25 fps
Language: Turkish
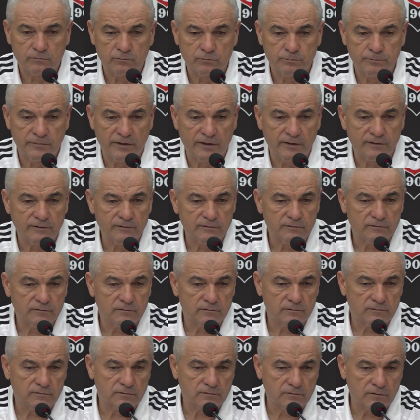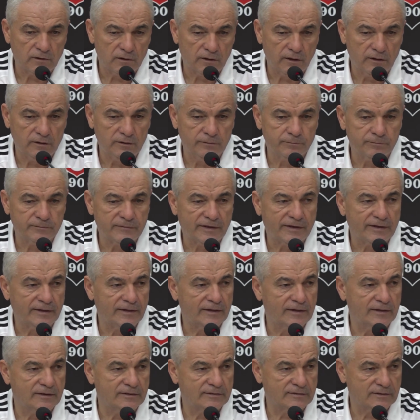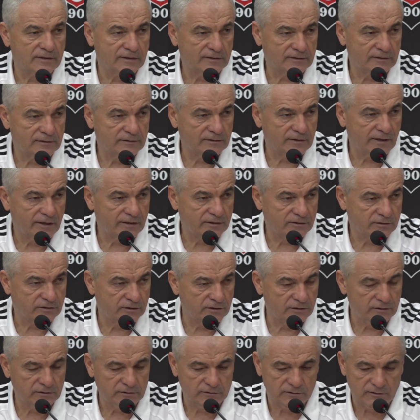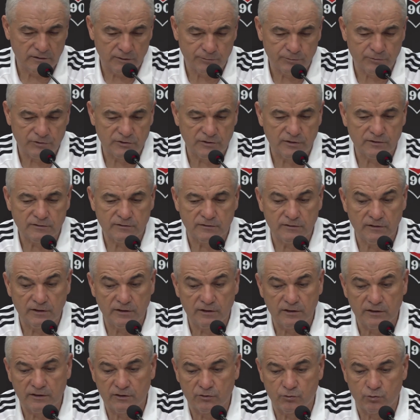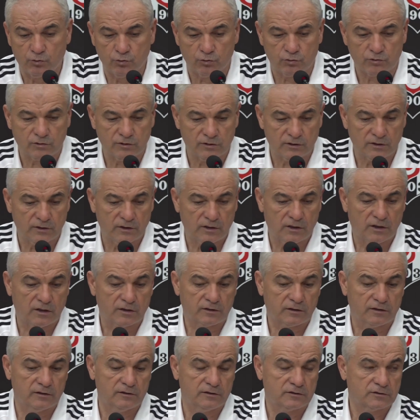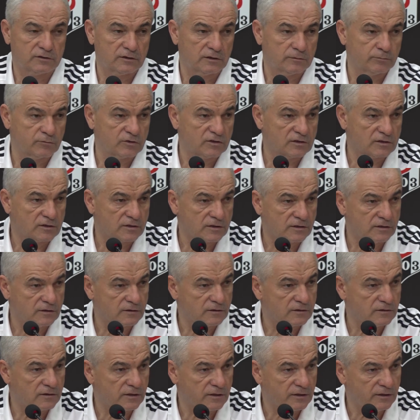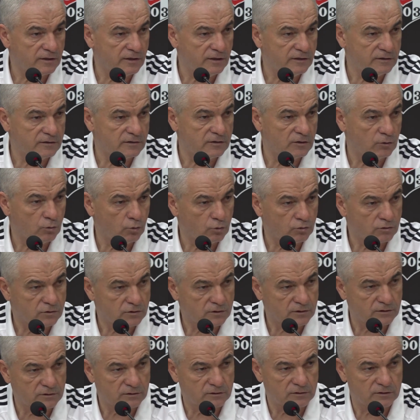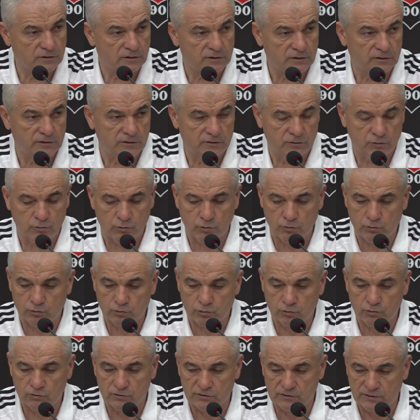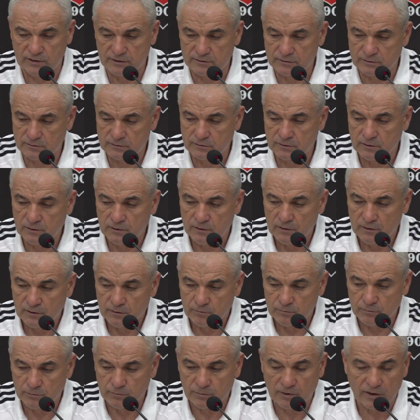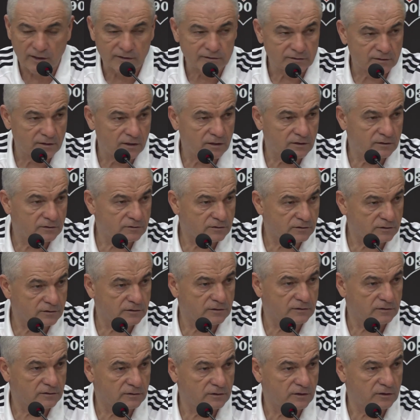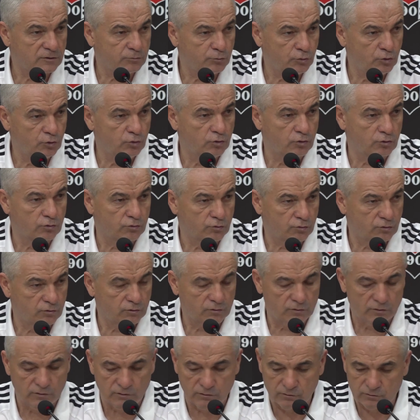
ben elimden gelen zaten her şeyi yapacağız. Ne gerekiyorsa da arkadaşlarımızın sıkıntıları neyse o sıkıntıları e, çözeceğiz. Bazılarının sıkıntılarını biliyoruz. E,